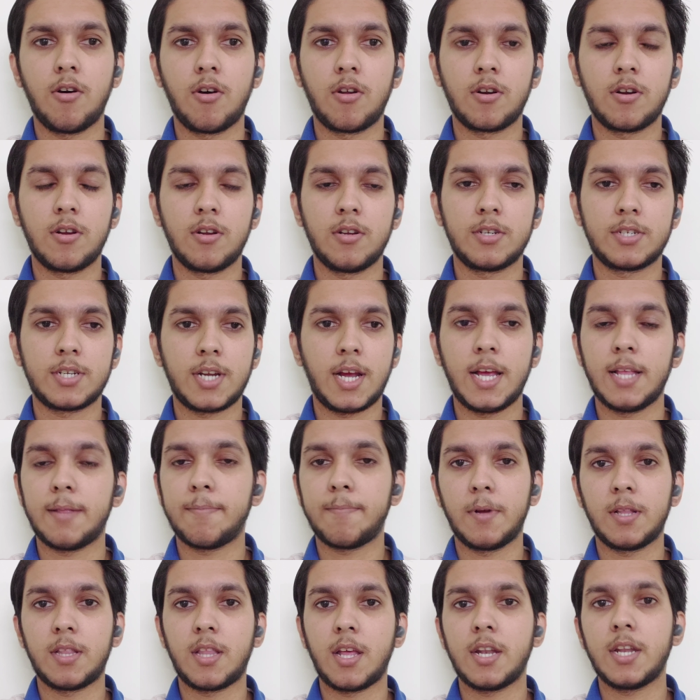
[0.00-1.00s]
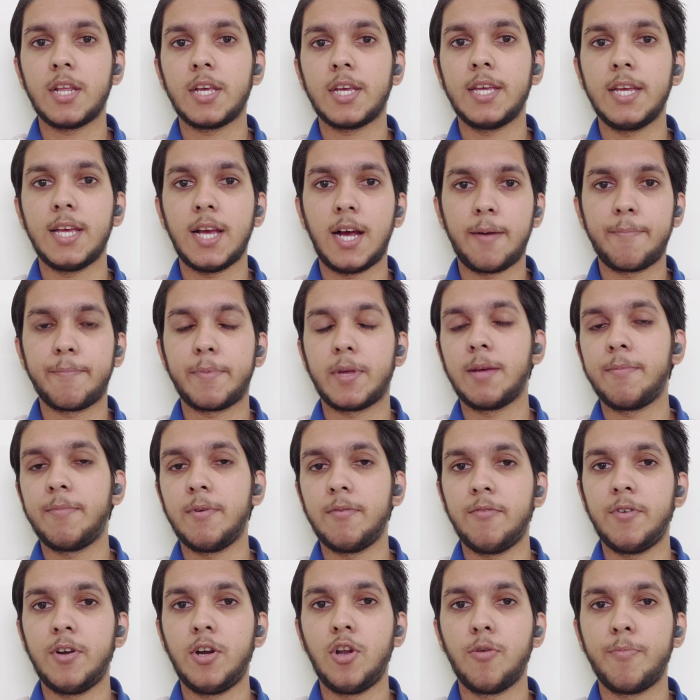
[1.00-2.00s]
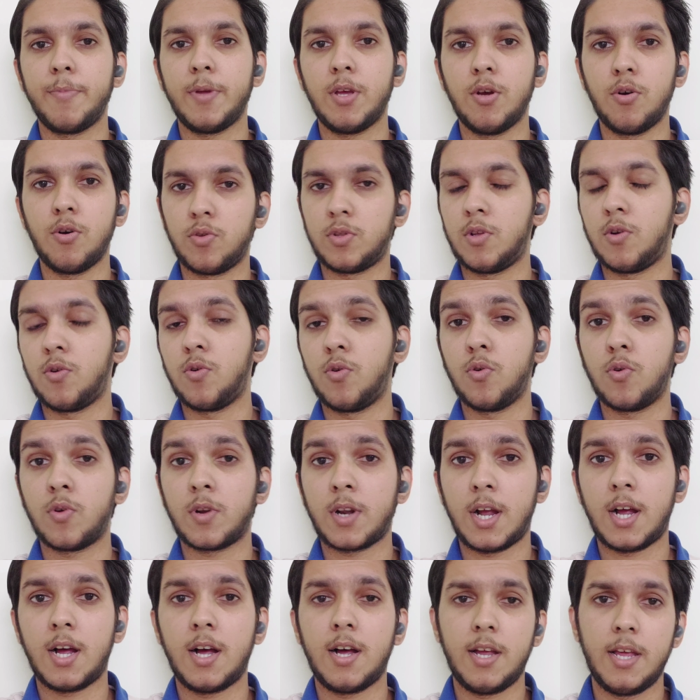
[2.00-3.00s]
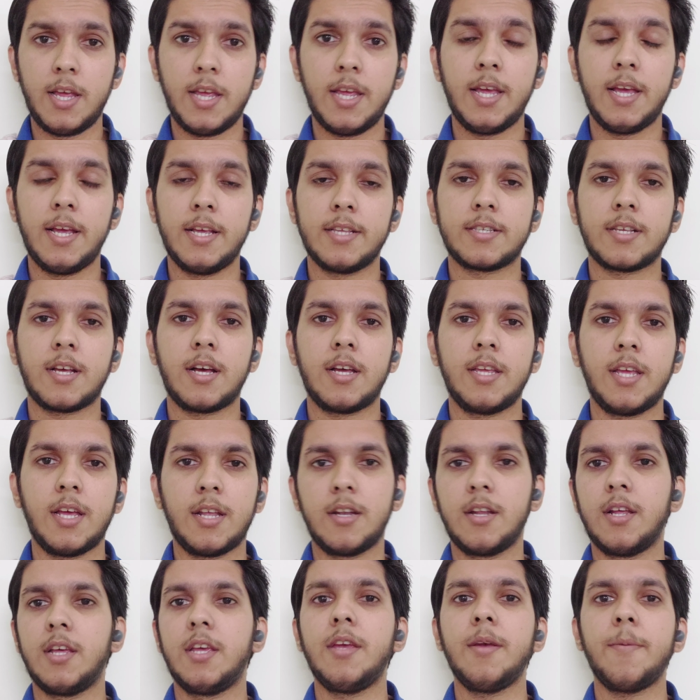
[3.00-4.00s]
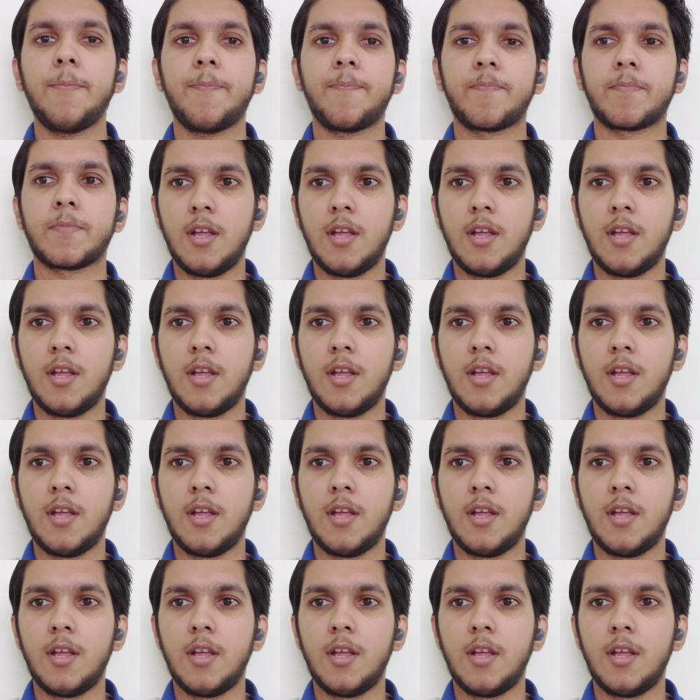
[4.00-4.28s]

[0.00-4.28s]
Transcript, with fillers: और शायद पता नहीं कि आपके भी वीडियो में हो हो रहा है ऐसा या नहीं